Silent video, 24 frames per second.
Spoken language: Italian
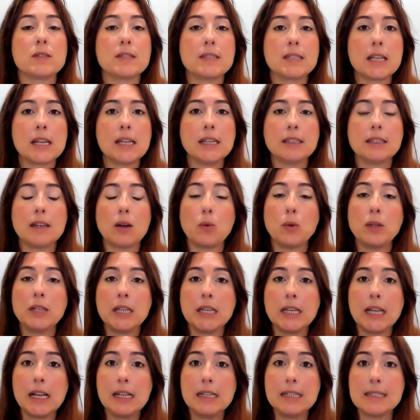Street,
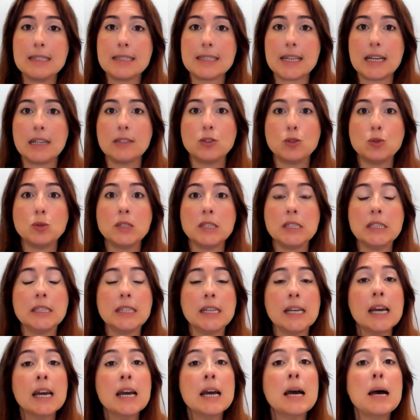quindi negli Stati
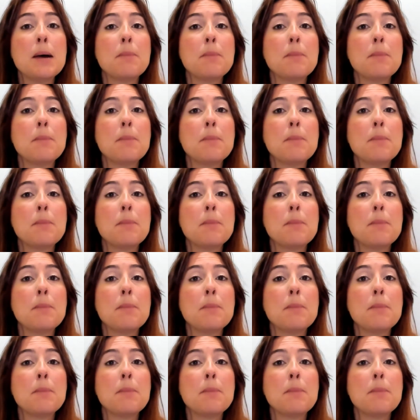Uniti,